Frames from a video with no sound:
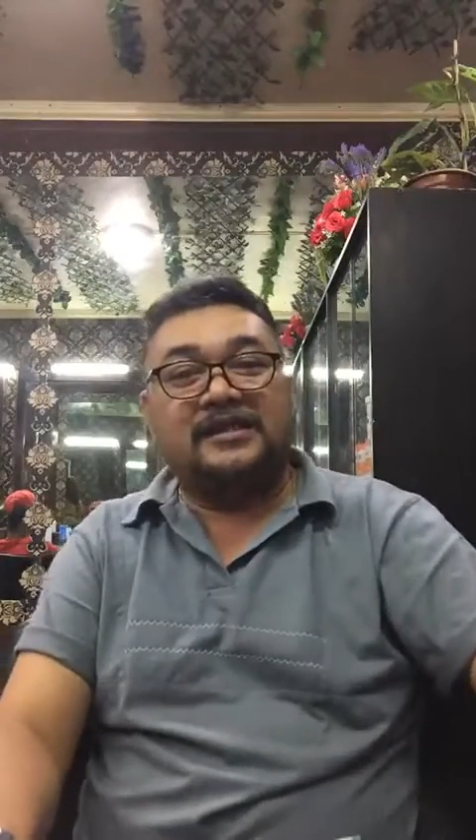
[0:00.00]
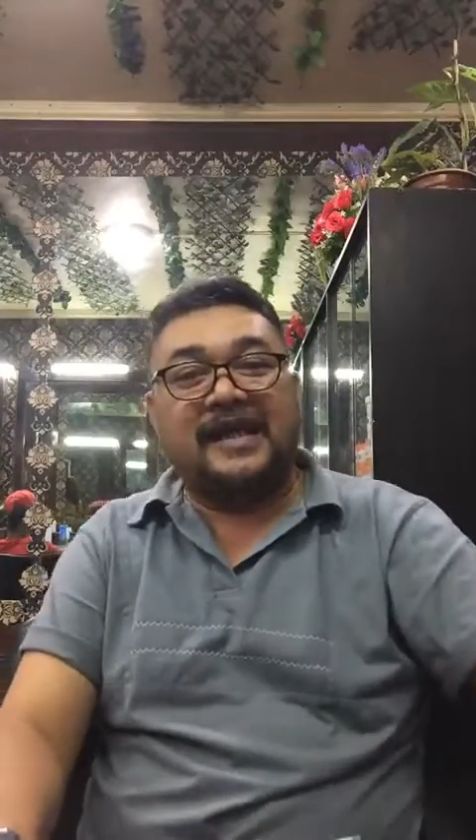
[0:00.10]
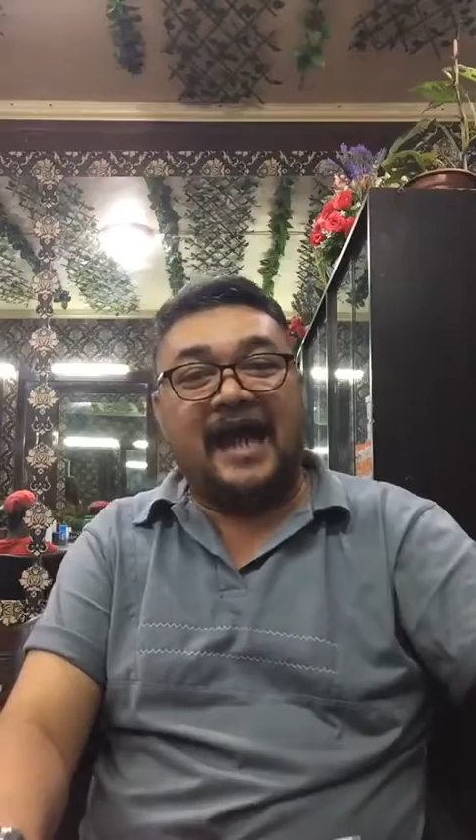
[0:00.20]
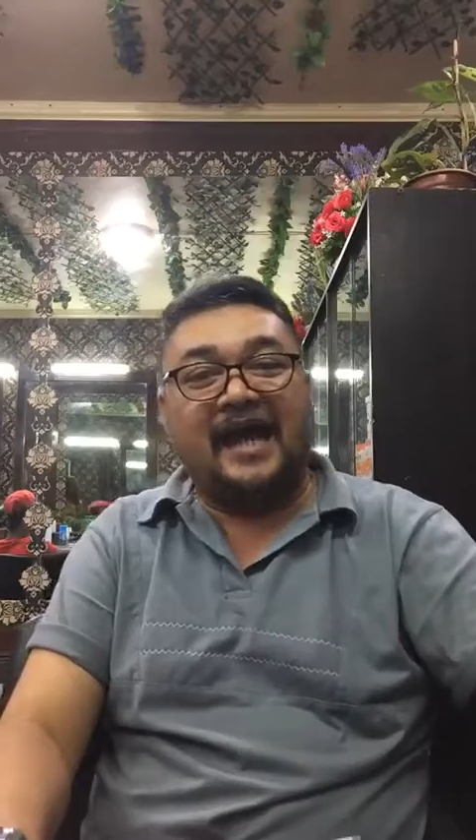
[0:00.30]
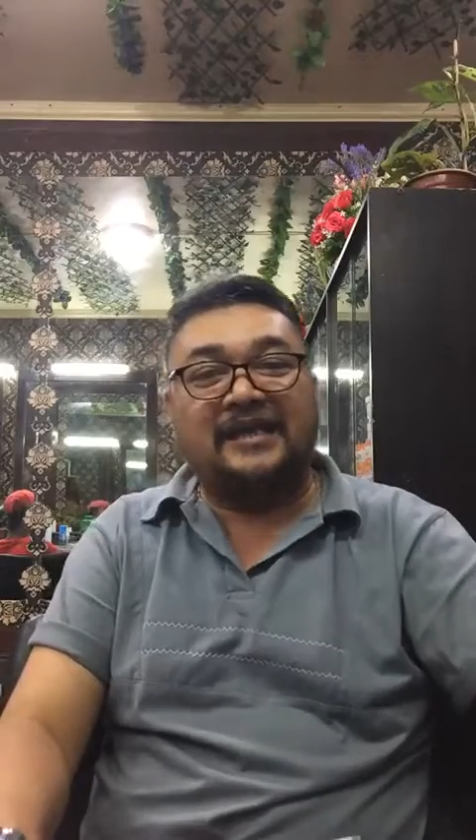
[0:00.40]

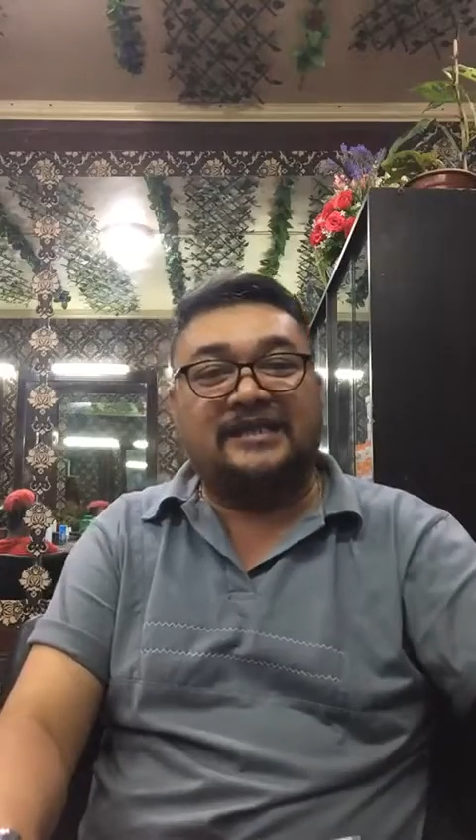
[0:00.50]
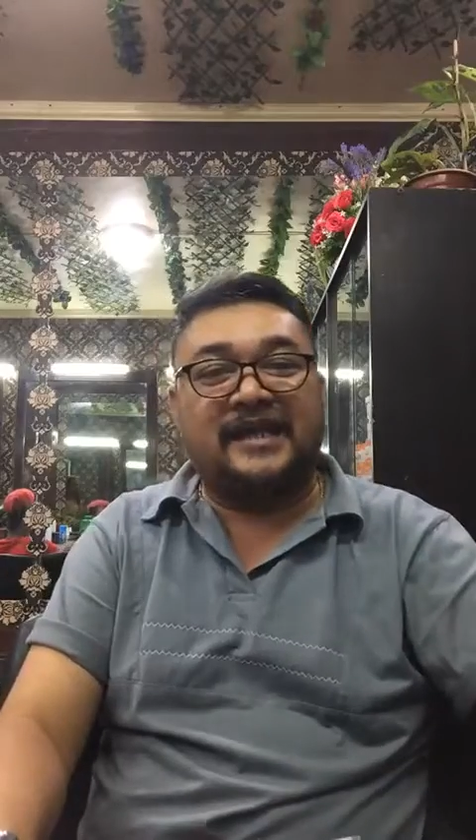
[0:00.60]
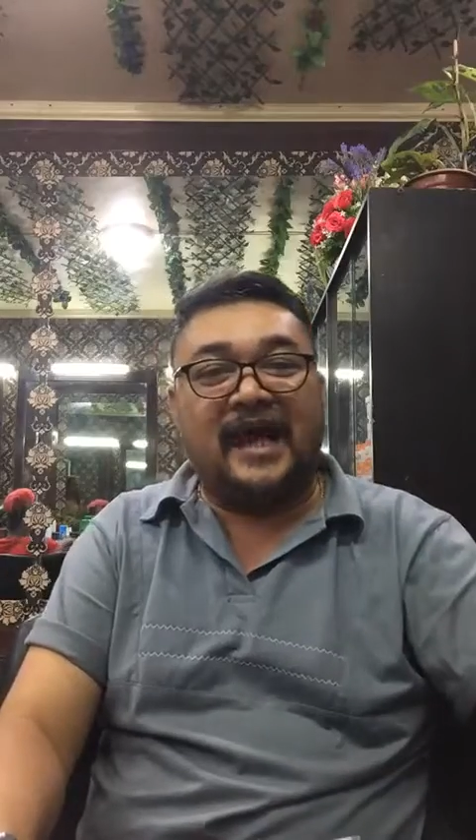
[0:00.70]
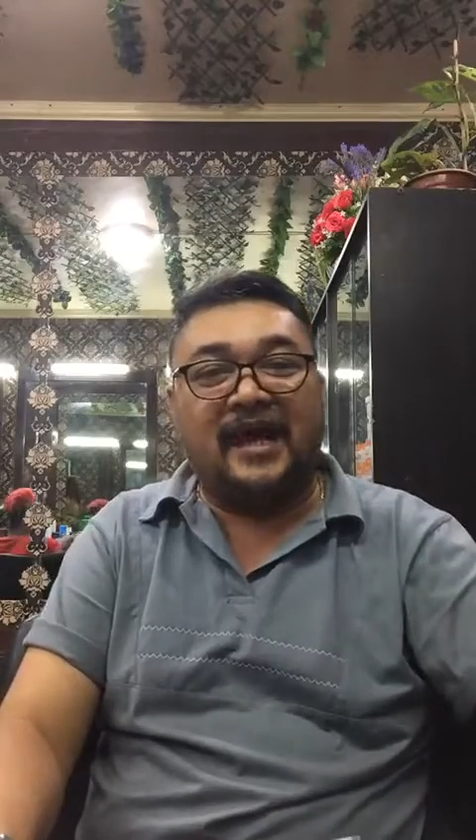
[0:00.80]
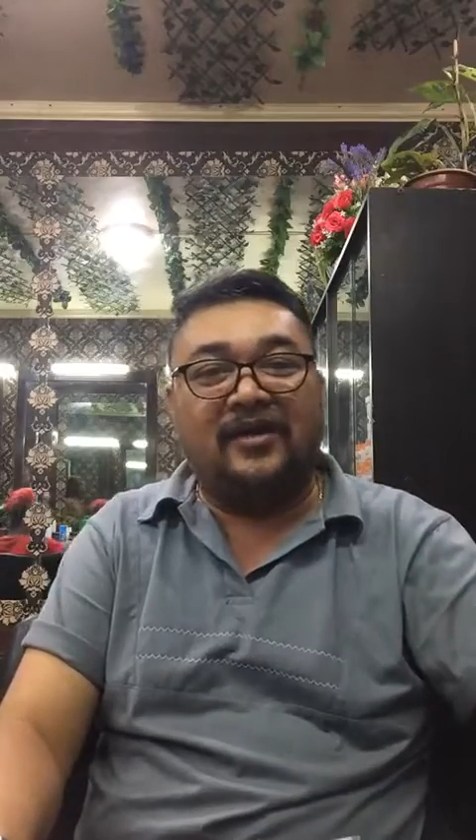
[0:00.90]
Chang
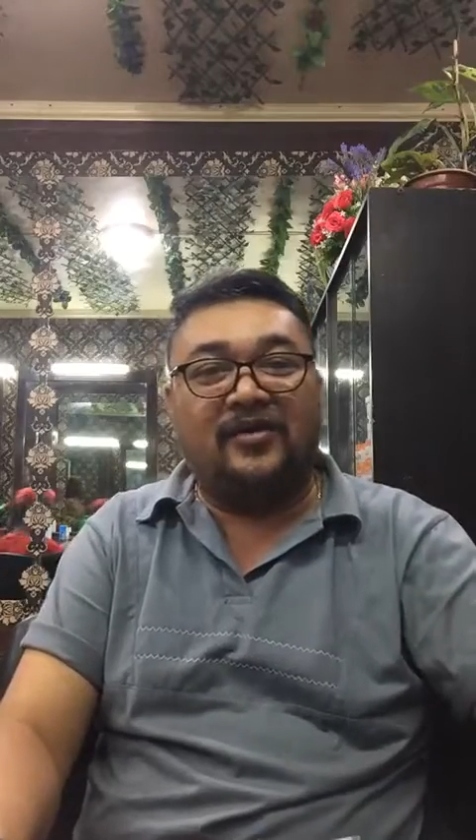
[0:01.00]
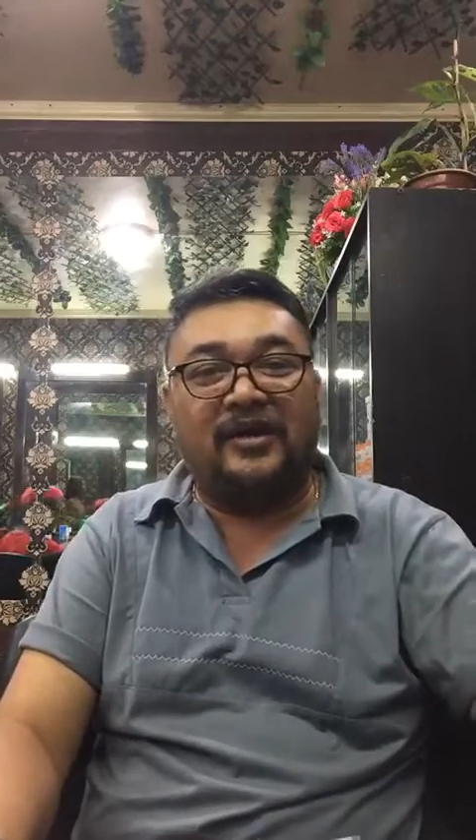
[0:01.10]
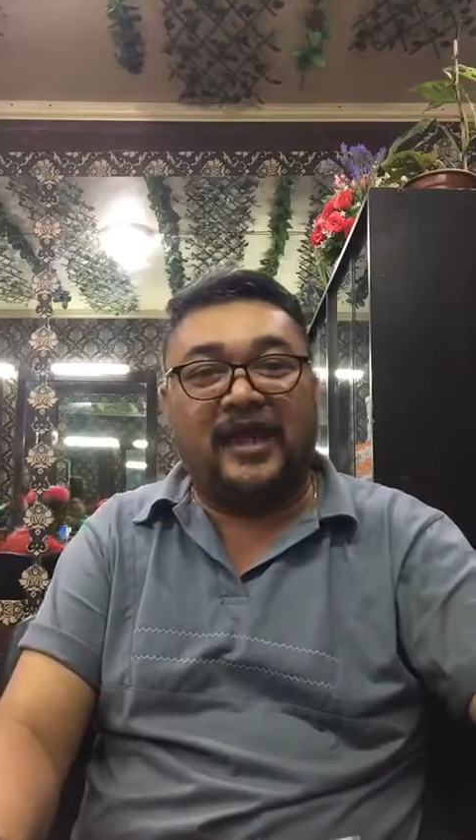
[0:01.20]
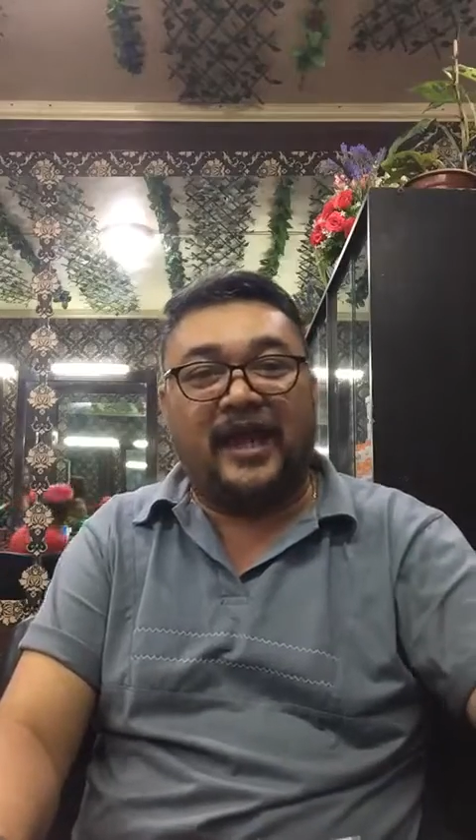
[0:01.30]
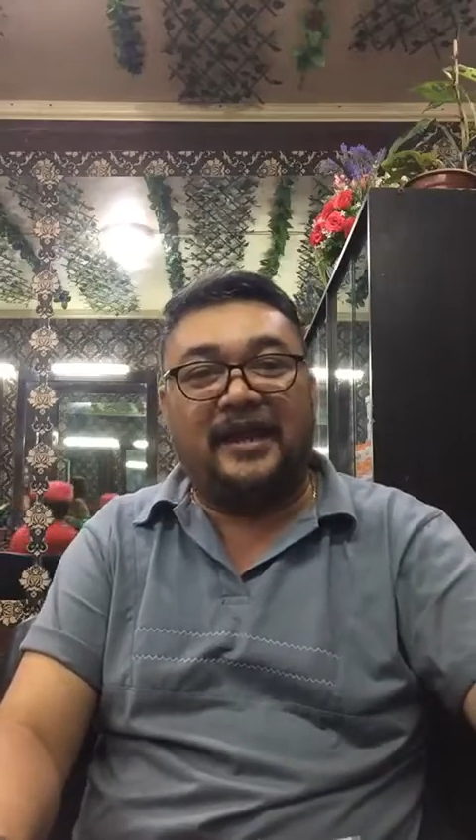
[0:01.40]
Chang
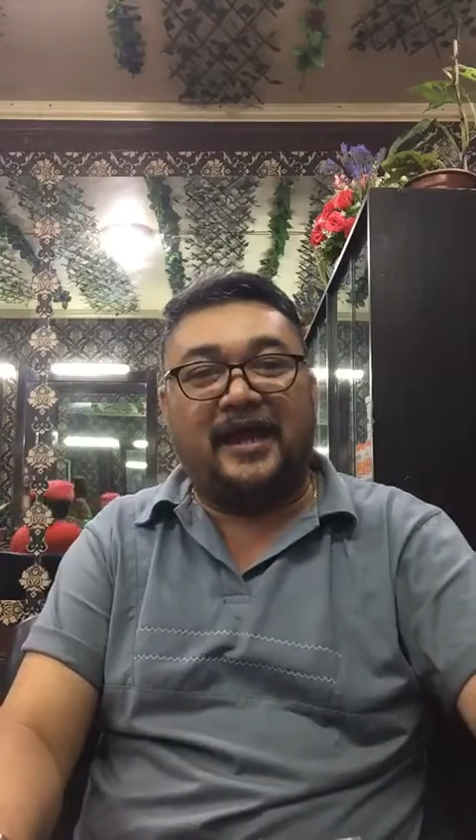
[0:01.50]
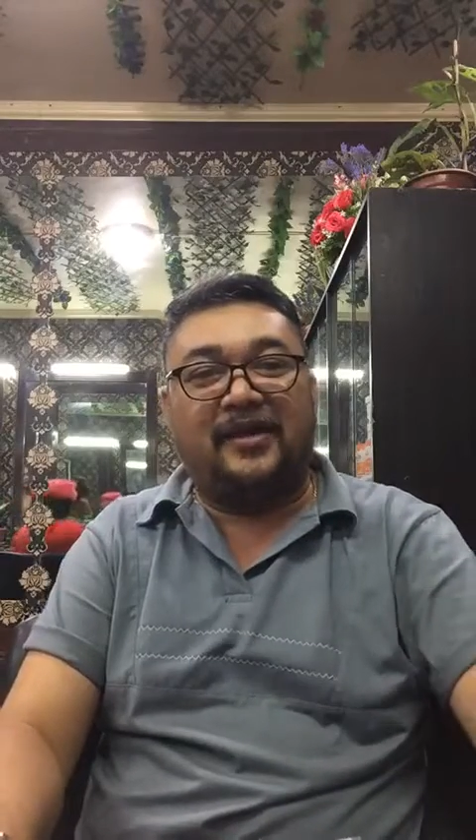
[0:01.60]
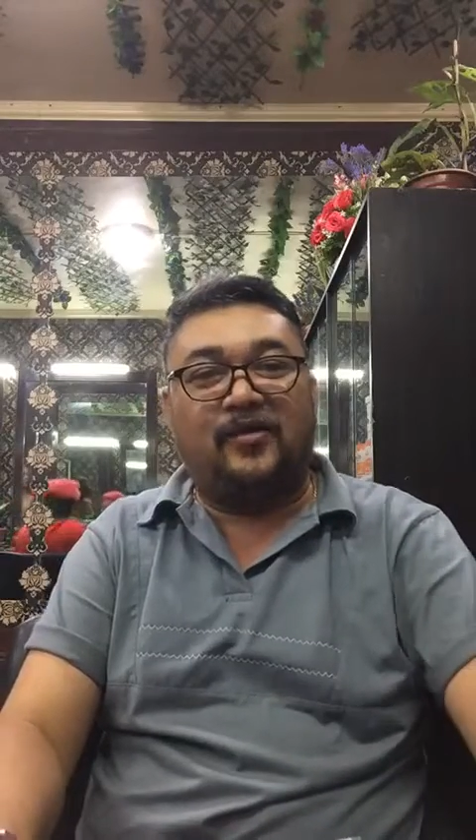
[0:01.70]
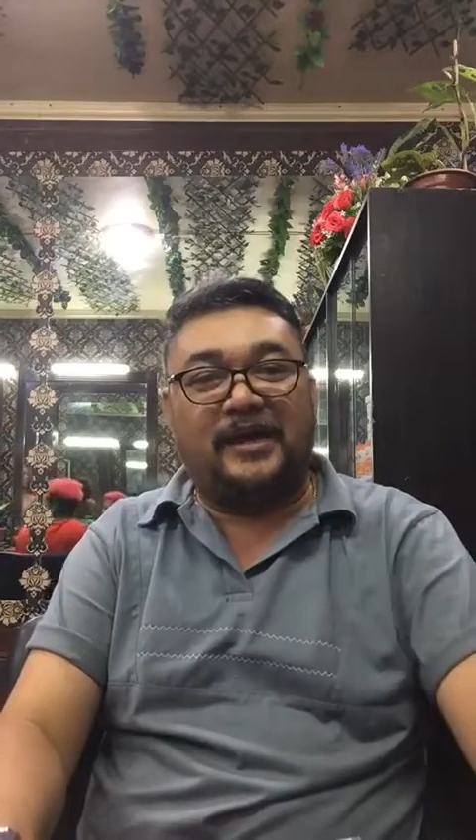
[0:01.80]
Okiana